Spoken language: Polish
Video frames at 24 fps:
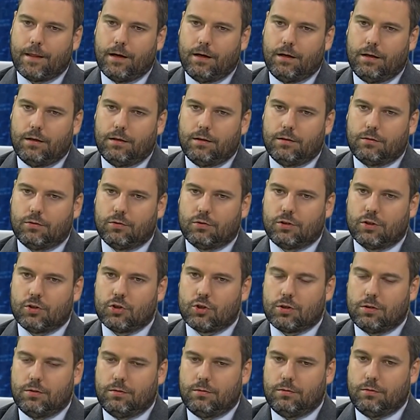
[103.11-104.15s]
E, to
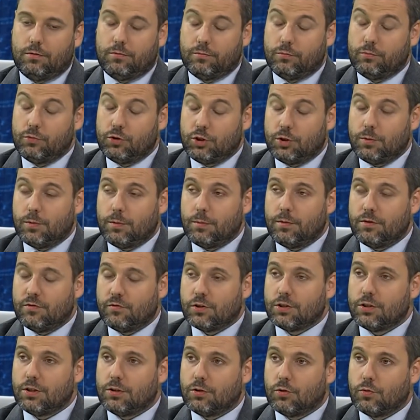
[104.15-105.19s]
też e, no, musimy mieć
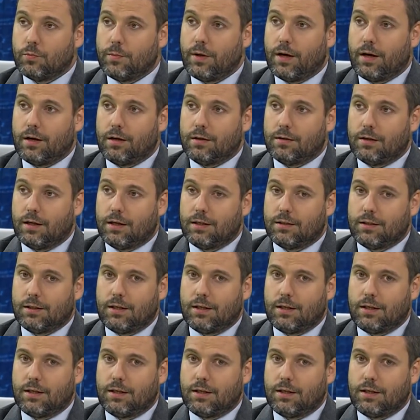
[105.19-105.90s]
właśnie tą miarę, tak?